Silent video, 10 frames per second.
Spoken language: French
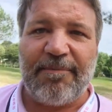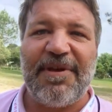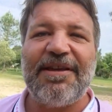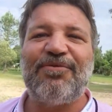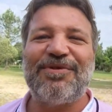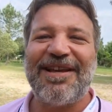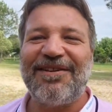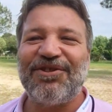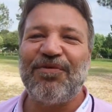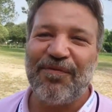Mais tout
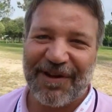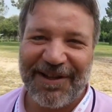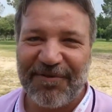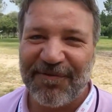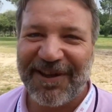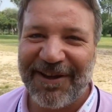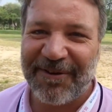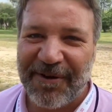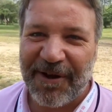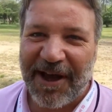ça, je vous le ferai découvrir
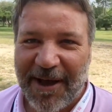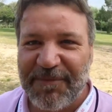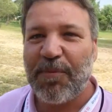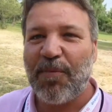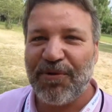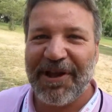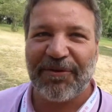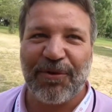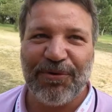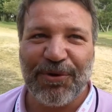euh, un petit peu plus
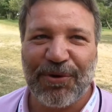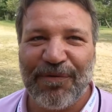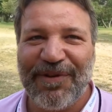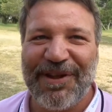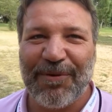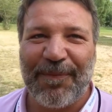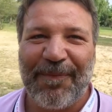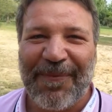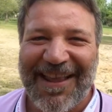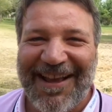tard dans d'autres vidéos.
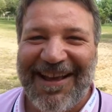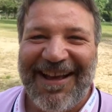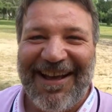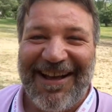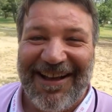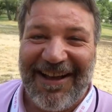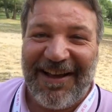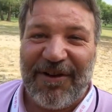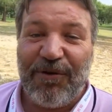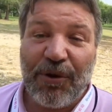
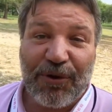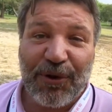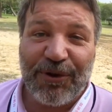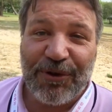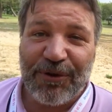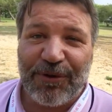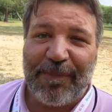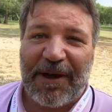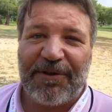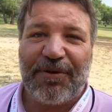Une autre de nos
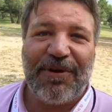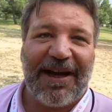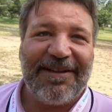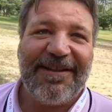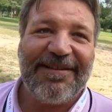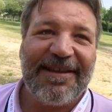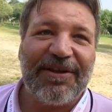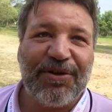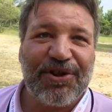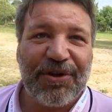particularités, c'est
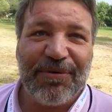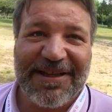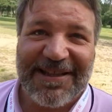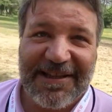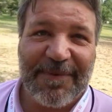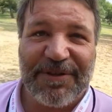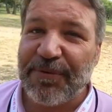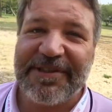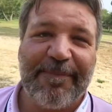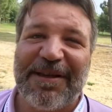que chez nous, les
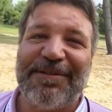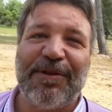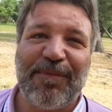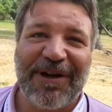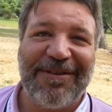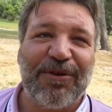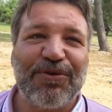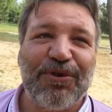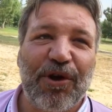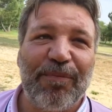animations, c'est pas seulement la
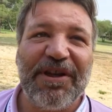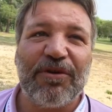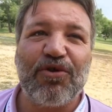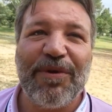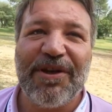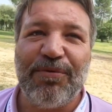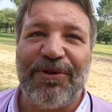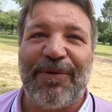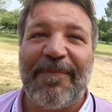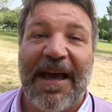danse du camping en juillet-août.
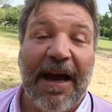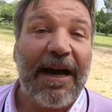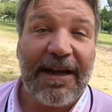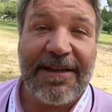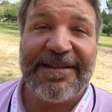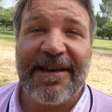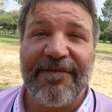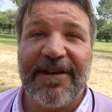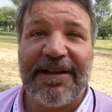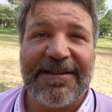À la
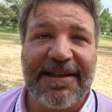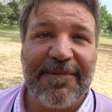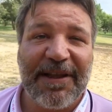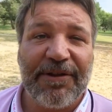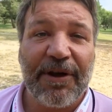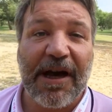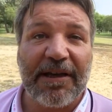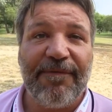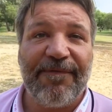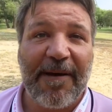réserve, les animateurs
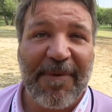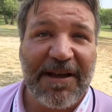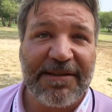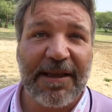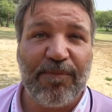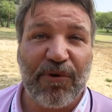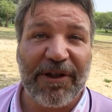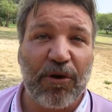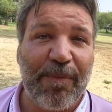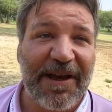arrivent fin mars pour
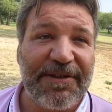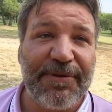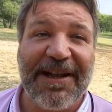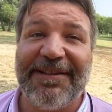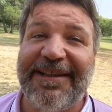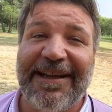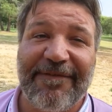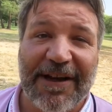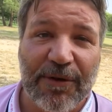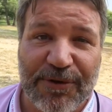être opérationnels dès les
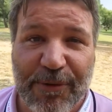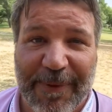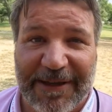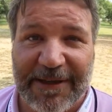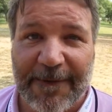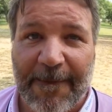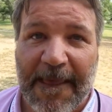vacances de Pâques.